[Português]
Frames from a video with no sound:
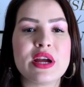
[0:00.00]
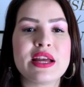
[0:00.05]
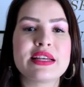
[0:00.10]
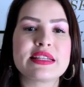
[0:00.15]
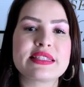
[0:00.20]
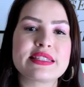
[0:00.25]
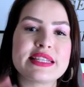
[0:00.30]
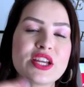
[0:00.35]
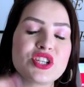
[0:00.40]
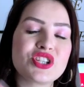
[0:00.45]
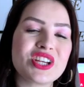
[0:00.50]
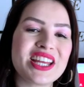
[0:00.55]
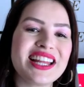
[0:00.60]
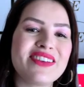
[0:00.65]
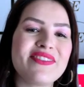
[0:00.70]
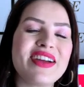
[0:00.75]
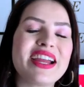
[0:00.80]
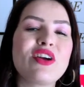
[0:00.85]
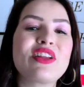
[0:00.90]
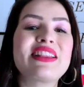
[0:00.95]
Você acha que ela
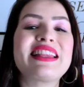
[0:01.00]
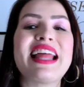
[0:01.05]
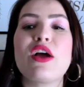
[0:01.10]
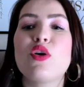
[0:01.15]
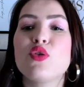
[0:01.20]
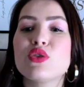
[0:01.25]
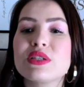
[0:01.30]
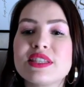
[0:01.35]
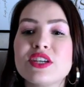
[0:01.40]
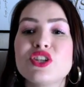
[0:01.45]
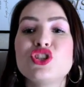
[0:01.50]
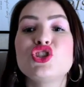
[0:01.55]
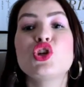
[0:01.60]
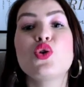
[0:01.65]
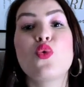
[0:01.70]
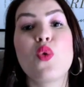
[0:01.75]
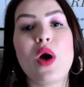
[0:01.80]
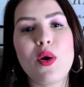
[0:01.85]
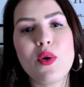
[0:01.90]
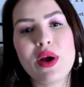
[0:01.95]
vai estar tá gostando de
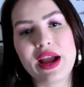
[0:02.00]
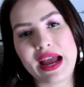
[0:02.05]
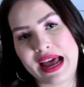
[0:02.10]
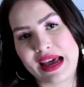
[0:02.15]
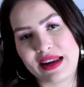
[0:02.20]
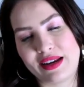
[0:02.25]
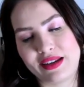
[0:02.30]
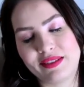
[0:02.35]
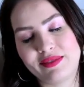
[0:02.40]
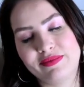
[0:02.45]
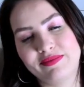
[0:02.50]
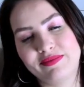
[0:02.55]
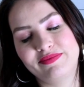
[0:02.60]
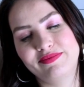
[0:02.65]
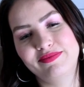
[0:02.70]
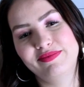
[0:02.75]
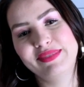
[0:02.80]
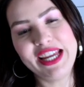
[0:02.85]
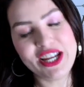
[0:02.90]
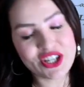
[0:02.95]
qual cara?
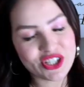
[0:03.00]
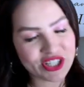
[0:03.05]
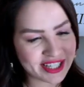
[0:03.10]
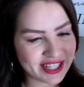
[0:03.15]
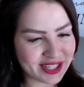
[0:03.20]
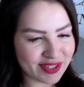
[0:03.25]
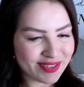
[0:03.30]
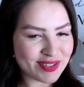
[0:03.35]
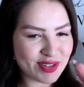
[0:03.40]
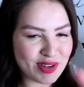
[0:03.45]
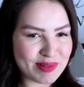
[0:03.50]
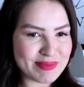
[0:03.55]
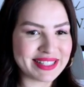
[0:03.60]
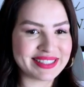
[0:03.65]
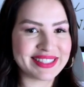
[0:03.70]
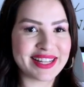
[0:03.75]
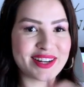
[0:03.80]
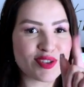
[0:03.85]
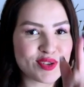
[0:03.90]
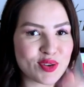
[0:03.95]
Deixa aqui nos
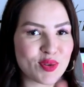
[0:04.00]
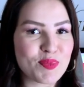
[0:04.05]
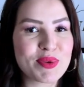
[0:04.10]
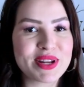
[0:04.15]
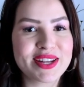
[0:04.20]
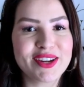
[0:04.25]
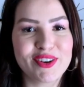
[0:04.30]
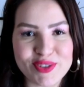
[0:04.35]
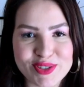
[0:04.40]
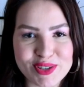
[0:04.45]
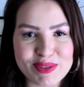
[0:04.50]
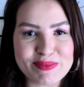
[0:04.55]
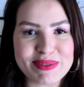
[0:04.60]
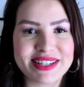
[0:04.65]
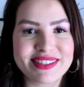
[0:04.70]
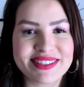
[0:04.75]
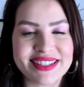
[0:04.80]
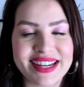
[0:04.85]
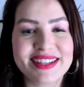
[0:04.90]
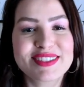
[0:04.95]
comentários sua opinião sobre
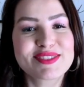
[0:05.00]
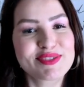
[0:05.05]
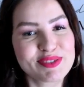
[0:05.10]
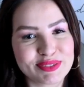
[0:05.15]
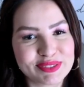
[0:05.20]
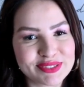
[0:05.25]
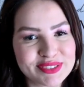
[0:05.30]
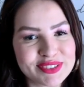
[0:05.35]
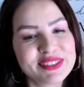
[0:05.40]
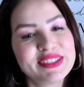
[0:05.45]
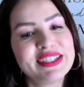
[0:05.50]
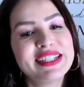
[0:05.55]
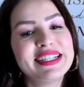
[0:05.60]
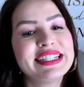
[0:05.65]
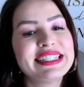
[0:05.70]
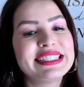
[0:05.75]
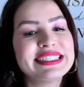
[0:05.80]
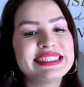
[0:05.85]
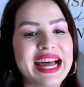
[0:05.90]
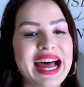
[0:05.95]
esse assunto,
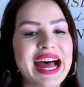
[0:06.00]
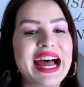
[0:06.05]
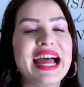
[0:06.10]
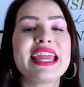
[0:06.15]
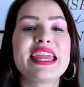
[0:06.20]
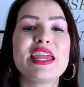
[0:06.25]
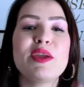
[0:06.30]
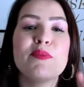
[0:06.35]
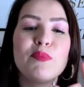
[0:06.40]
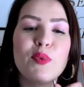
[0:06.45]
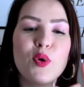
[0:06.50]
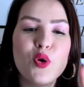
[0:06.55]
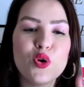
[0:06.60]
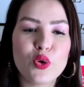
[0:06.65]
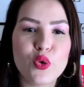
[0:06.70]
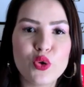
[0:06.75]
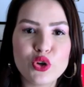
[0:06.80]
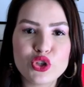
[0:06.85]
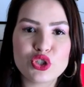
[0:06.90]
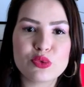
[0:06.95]
tá? E por
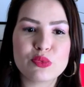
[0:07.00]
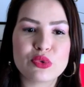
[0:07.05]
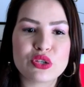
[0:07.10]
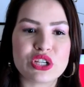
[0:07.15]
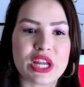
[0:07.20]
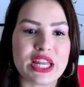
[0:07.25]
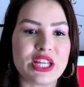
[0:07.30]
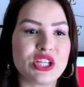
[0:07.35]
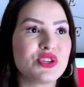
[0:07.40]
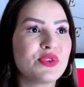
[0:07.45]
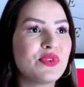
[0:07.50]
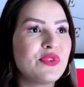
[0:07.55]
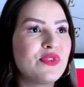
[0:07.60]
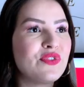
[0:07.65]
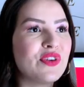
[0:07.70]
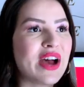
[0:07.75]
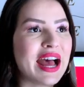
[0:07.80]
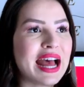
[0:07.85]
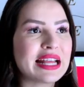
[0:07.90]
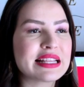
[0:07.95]
último, gente,
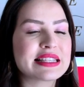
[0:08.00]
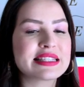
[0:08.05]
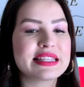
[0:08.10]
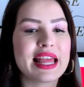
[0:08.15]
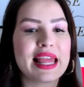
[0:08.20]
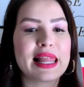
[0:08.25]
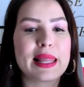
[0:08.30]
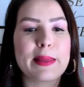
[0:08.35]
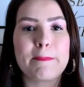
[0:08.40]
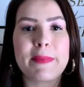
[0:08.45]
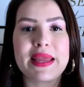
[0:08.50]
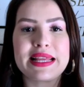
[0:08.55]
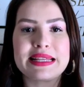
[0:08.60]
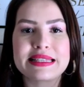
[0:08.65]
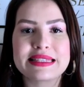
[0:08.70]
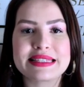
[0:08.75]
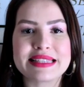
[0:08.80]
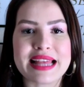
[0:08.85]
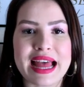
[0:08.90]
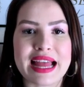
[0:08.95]
faça ela
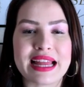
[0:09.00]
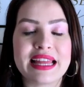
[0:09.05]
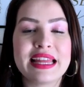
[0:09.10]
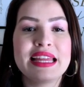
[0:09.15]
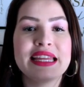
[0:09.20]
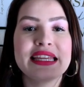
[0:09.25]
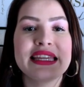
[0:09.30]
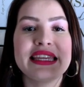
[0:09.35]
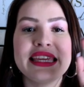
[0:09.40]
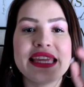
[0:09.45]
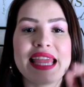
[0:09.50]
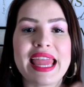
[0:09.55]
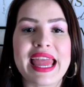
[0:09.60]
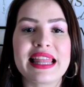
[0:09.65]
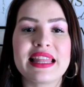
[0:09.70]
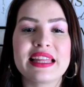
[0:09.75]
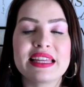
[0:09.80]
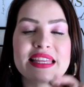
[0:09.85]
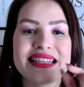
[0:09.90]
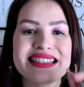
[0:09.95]
pensar que
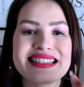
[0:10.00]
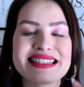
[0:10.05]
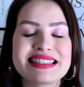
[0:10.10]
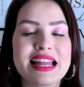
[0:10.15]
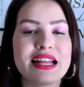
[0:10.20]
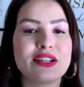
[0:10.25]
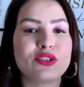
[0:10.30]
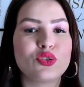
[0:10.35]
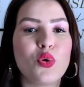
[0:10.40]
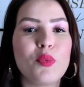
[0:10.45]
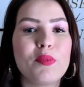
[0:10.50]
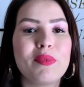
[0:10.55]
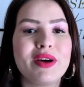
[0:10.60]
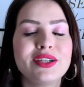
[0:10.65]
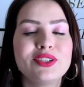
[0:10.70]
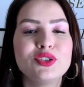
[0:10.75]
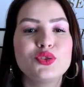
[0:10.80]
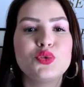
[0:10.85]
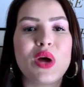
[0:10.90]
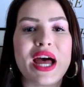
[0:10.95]
ela que está
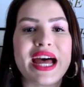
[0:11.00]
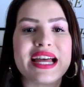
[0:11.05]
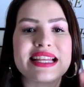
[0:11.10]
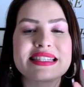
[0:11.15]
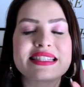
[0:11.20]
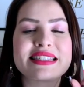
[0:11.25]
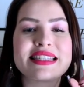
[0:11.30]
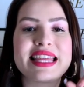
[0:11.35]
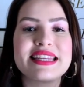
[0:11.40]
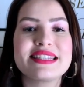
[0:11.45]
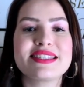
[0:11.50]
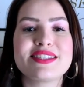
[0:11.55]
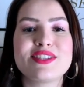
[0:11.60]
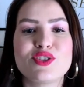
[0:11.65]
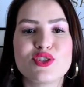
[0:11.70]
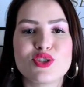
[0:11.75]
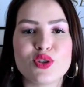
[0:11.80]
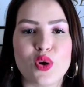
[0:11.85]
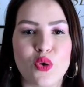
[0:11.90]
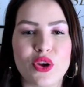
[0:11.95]
tomando as
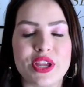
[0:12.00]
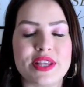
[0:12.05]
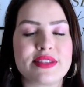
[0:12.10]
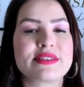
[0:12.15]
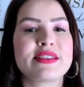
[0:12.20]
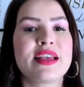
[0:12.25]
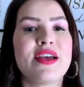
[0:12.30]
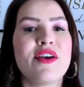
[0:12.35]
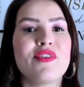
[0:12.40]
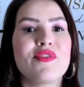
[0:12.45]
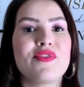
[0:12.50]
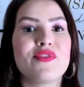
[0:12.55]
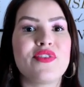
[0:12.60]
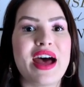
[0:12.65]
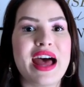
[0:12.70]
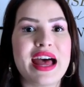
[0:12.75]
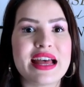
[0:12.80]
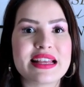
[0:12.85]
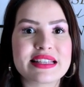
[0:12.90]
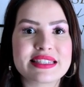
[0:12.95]
decisões.
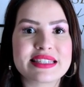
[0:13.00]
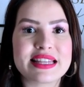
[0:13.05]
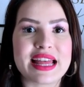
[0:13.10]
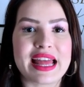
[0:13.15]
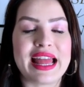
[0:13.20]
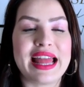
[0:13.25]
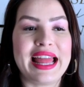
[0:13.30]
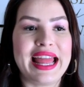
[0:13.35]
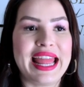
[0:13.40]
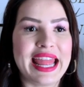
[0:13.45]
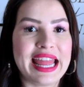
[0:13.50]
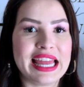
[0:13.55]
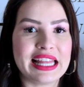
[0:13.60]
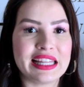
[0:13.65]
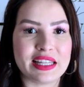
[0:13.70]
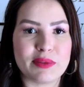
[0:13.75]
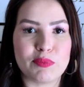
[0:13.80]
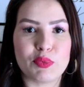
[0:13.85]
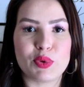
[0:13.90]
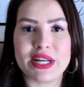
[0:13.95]
Faça
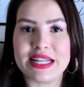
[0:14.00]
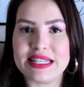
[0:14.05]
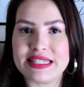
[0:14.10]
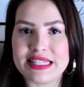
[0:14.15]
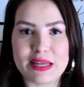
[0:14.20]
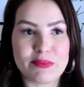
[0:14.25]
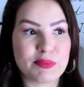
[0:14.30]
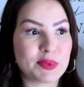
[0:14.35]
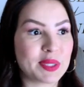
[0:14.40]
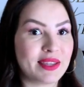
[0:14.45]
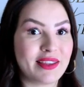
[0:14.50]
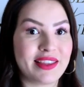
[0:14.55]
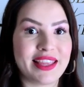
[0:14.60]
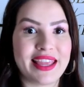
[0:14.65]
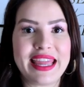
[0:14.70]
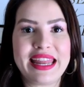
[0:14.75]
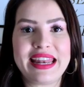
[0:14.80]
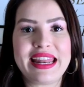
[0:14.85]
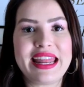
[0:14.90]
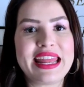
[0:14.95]
ela, por exemplo, que
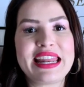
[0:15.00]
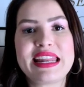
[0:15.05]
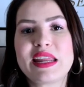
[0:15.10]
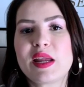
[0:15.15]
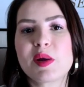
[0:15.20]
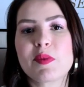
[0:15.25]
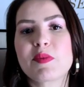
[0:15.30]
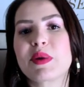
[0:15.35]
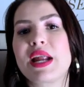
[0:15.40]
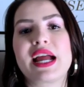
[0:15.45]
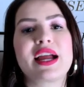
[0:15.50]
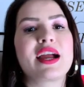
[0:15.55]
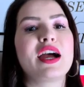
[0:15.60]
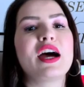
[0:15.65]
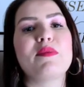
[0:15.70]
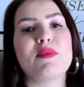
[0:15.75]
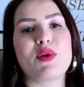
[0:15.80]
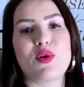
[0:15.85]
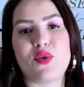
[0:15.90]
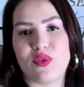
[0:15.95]
querer ir para a
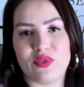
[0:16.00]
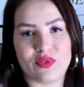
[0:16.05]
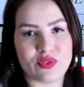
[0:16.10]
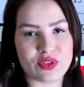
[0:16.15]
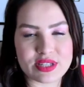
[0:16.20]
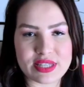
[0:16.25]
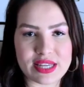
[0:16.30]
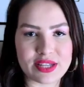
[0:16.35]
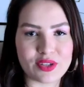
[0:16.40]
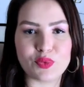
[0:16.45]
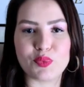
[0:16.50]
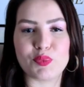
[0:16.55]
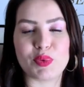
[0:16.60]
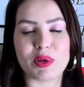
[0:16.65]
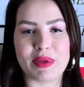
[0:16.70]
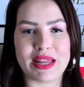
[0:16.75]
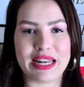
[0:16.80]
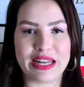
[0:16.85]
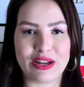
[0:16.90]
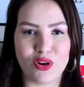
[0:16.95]
cama com você no
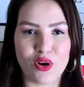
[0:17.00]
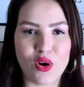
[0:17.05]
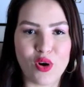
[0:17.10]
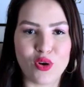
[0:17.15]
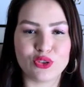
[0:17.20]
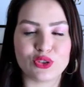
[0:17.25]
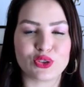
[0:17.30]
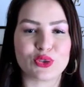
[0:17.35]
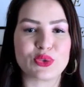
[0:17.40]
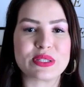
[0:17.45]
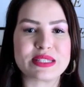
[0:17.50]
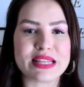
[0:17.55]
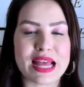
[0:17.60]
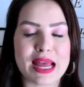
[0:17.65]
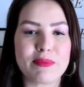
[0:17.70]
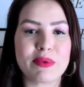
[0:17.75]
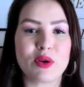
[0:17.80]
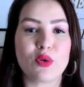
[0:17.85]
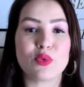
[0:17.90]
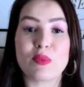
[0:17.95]
primeiro encontro, sabe?